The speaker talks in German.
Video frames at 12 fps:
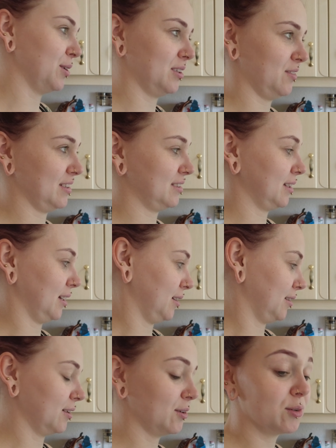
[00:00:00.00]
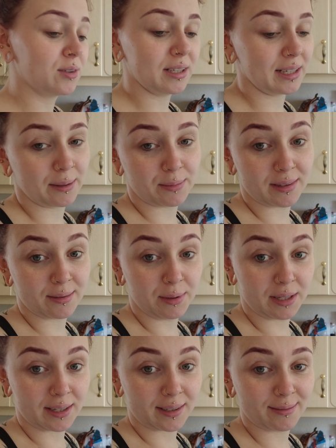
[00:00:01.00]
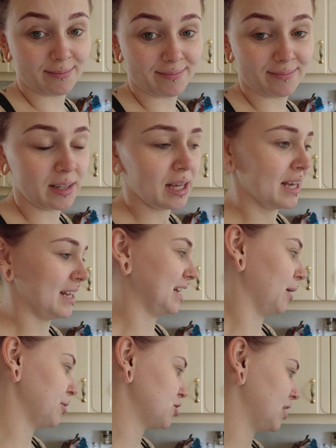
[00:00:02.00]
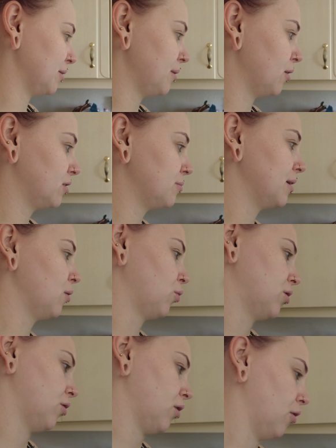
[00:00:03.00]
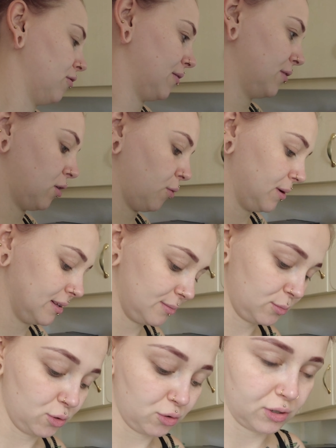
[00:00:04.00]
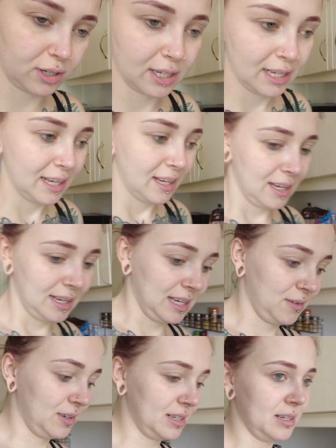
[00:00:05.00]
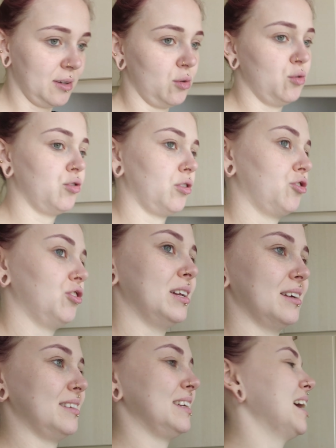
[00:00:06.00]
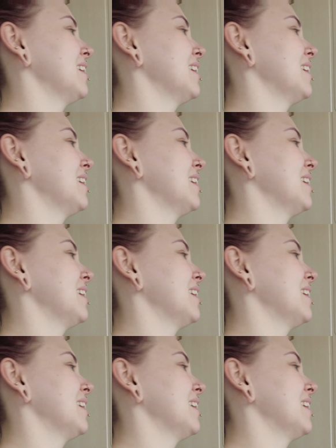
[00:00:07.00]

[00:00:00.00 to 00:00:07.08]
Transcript: möchte was trinken und dann gibt es Mittag. Ich glaube, ich schneide mir auch die Melone noch auf. Haben wir noch Platz im Kühlschrank? Ich will die in den Kühlschrank stellen, dass sie